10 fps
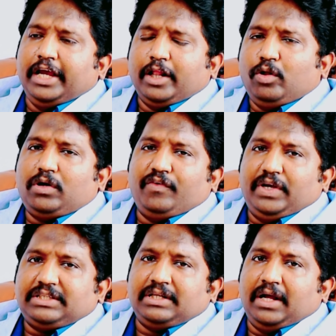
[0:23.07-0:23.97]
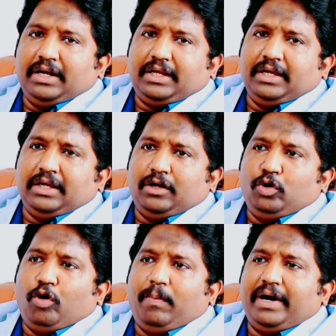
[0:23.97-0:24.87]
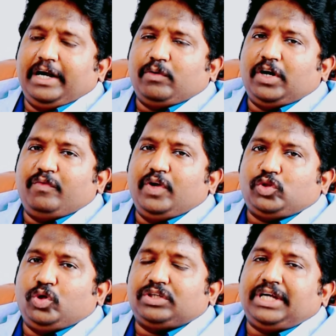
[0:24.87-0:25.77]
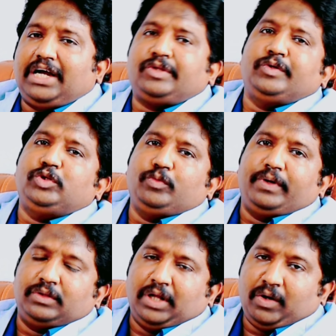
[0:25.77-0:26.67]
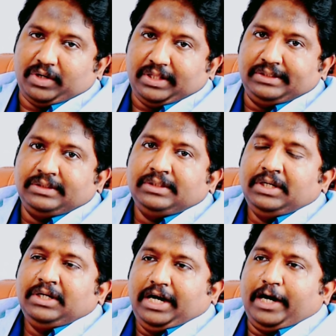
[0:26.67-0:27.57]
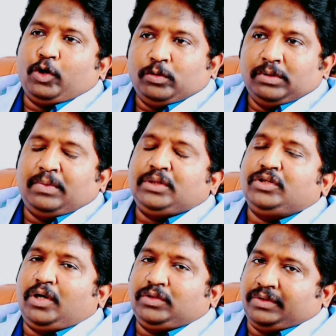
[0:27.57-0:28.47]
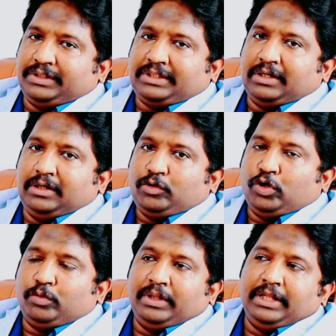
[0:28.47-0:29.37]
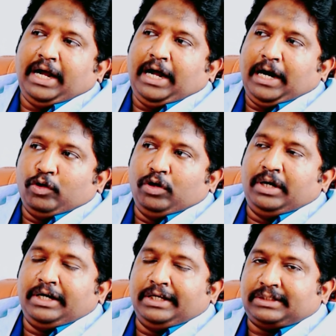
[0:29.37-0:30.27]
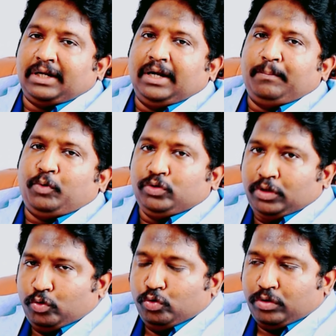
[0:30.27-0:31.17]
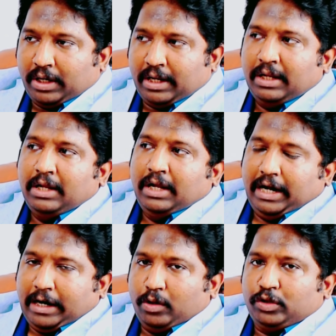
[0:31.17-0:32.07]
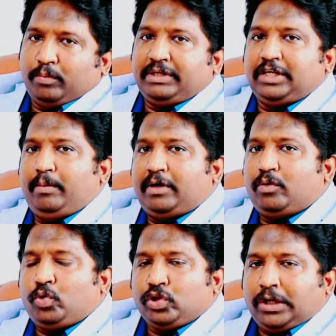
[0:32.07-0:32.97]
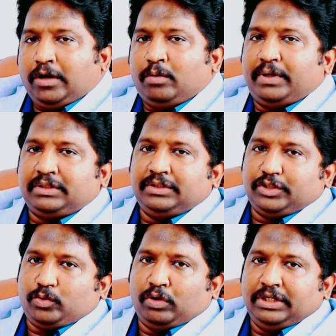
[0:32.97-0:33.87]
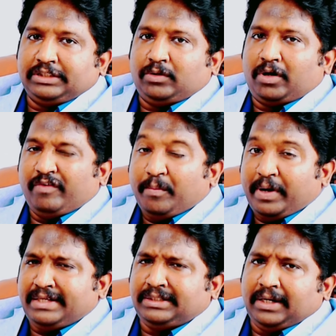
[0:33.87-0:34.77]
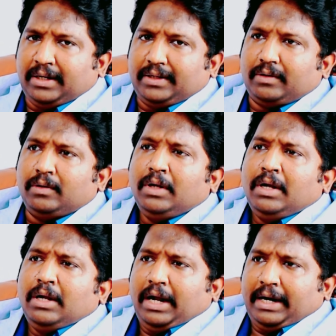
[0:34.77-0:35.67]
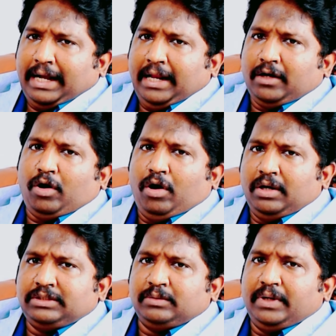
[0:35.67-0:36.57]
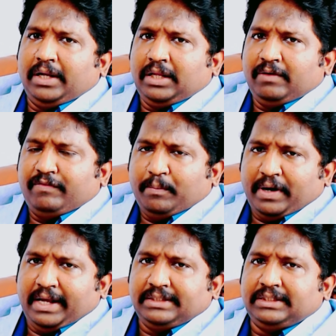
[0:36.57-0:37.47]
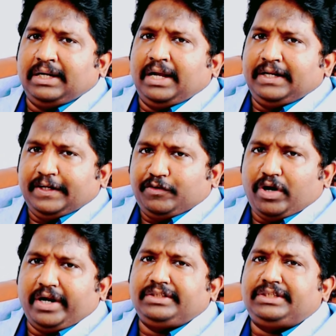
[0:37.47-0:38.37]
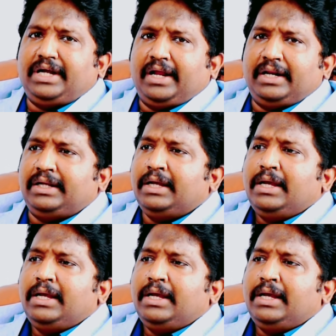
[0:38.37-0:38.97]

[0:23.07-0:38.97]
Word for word: ఏదో ఒక వ్యసనానికి లోబడేటువంటి వ్యక్తుల శాతం ఎందుకు పెరుగుతూ ఉంటుంది అంటే కొంతమంది మందు తాగుతాం ఇష్టంగా కొంతమంది ఆడవాళ్ళు అంటే ఇష్టంగా పొద్దు గూకుల ఆడవాళ్ళతో మెసేజ్ పెట్టడం కొత్త ఆడవాళ్ళు పరిచయం చేసుకోవడం చేస్తూ ఉంటారు విమనైజింగ్ అంటారు అంటే ఆల్కహాలిజం కానీ విమనైజింగ్ కానీ డ్రగ్స్ కానీ